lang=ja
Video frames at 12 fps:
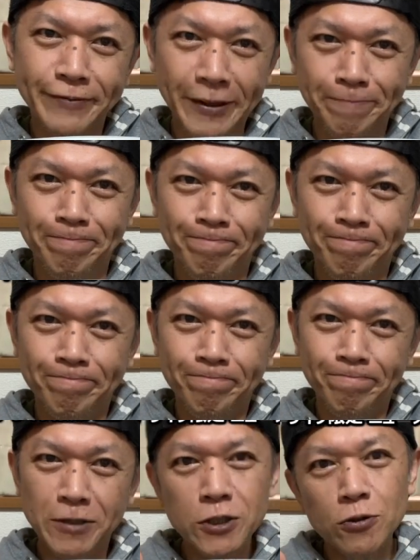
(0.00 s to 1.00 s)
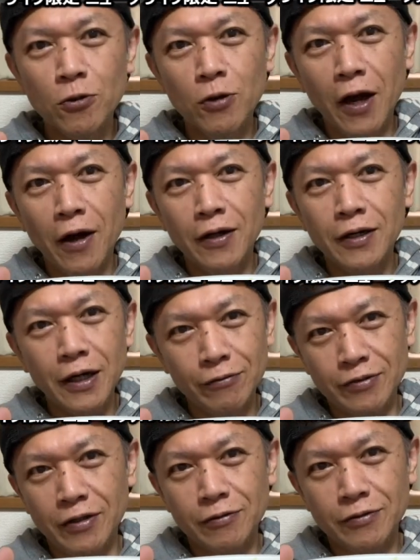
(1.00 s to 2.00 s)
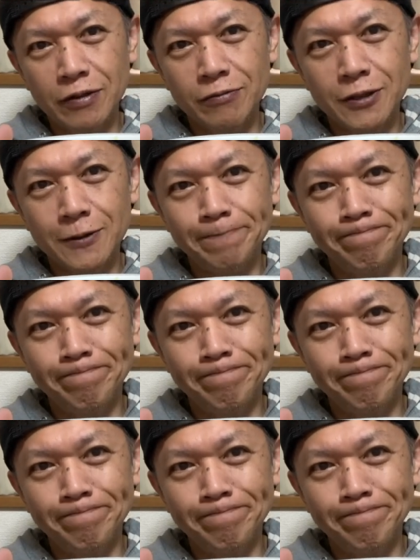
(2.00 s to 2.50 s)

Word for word: はい。以上がライフさんでございました。